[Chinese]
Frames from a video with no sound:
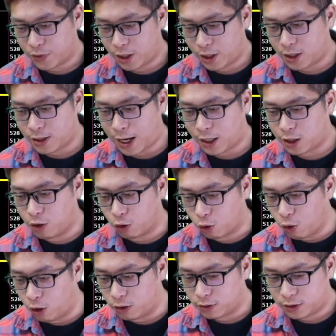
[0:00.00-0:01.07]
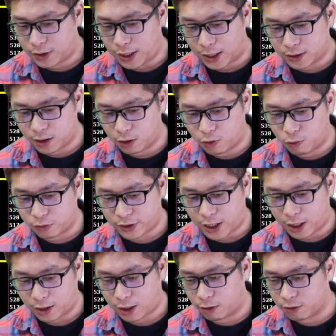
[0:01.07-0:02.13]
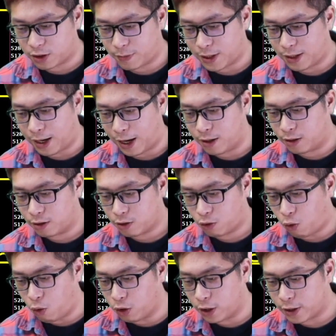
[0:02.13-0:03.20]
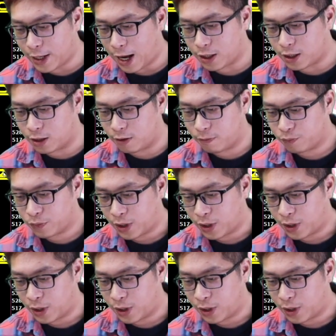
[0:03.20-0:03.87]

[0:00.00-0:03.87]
哎，压力有过，假设股价到这边来了，过了压力了，